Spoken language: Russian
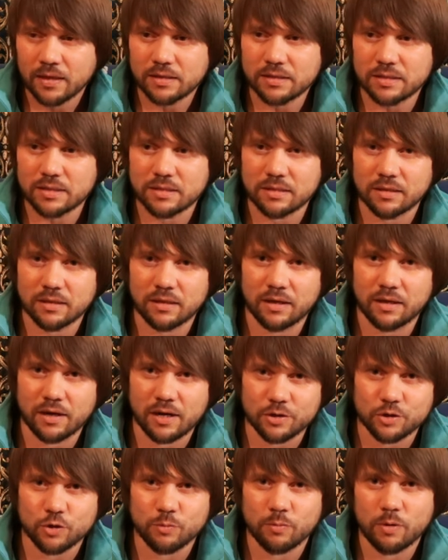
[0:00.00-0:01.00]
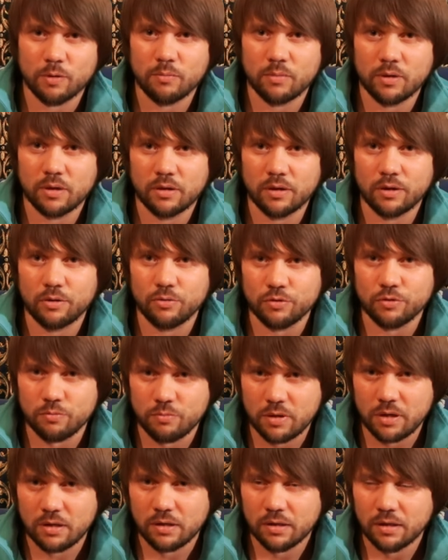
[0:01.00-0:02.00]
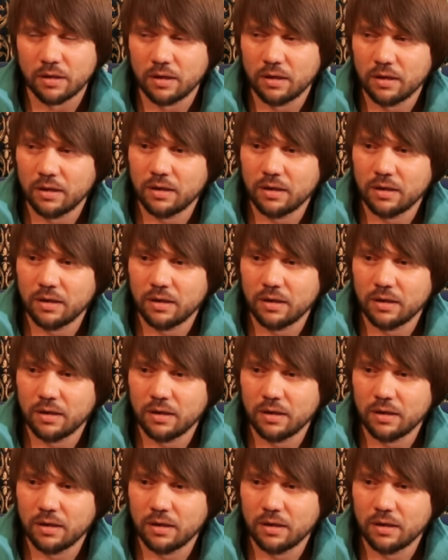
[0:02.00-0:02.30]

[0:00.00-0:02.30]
с разумами людьми,